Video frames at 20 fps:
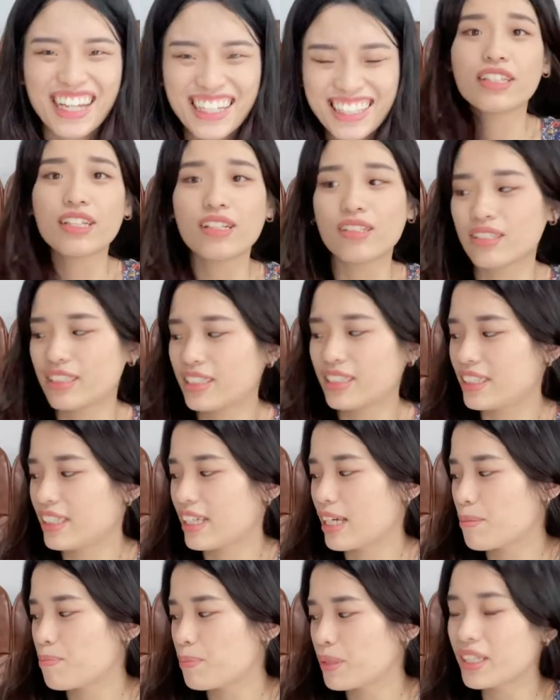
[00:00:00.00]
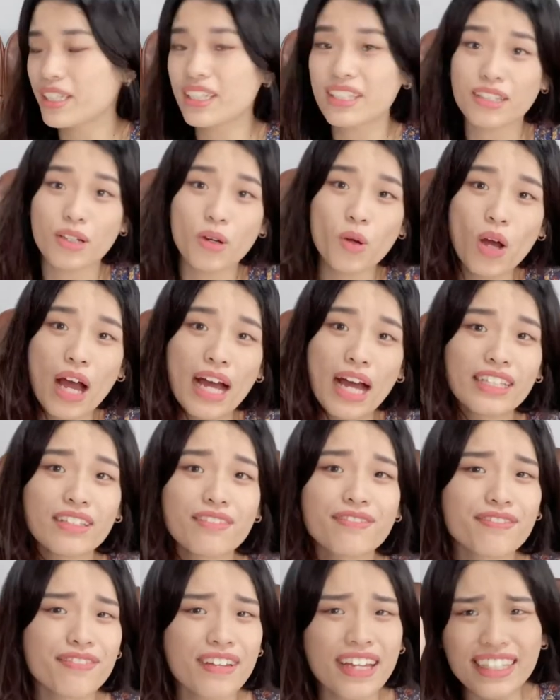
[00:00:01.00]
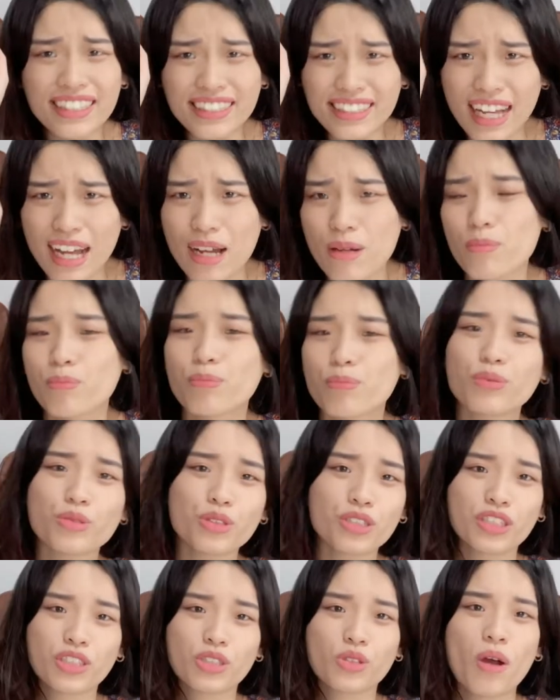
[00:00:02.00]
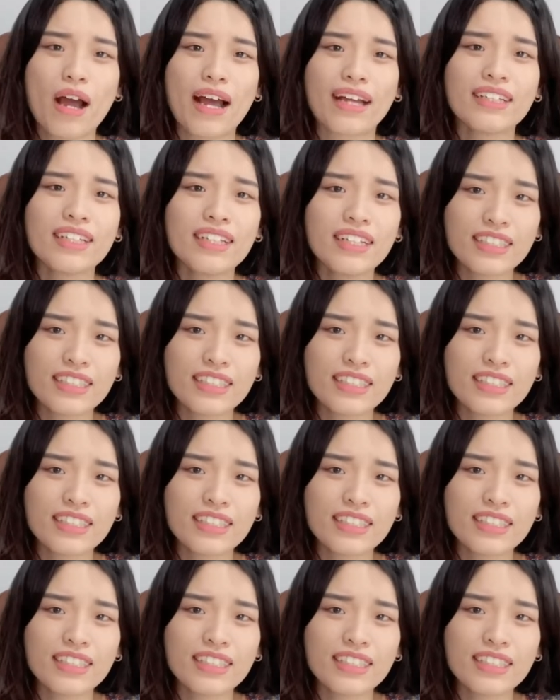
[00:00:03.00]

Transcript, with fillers: 你有洁癖的话，你非常不喜欢